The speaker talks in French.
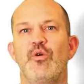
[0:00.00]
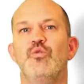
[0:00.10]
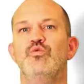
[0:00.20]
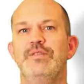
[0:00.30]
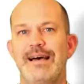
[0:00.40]

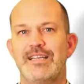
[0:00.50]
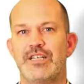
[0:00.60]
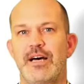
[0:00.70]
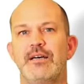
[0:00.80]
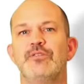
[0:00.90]
ou
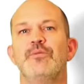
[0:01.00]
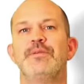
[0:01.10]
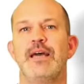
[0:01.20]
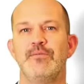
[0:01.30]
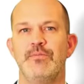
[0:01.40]
d'achat de
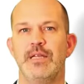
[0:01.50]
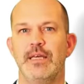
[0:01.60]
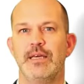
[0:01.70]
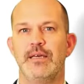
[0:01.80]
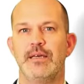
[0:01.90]
biens
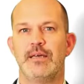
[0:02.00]
immobiliers